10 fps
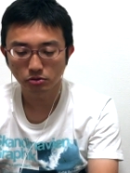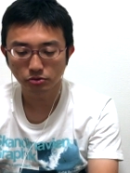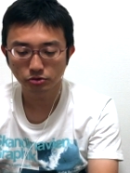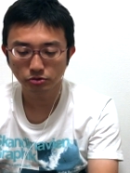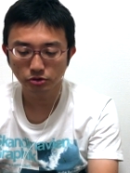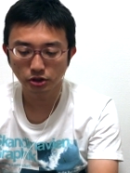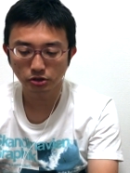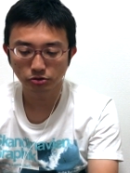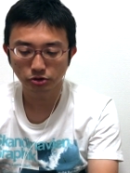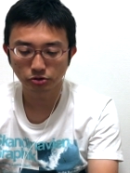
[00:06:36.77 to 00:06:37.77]
5四
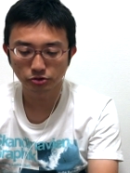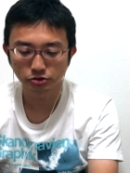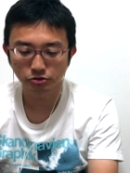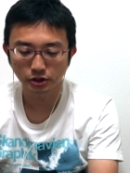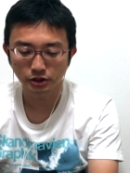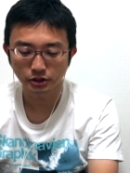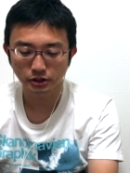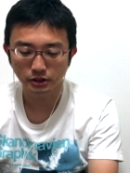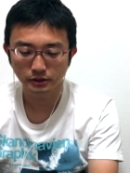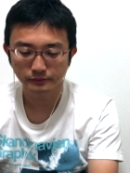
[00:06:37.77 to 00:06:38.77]
銀の時どうするか
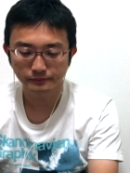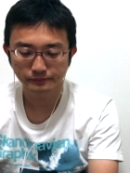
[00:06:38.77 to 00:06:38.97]
な。あ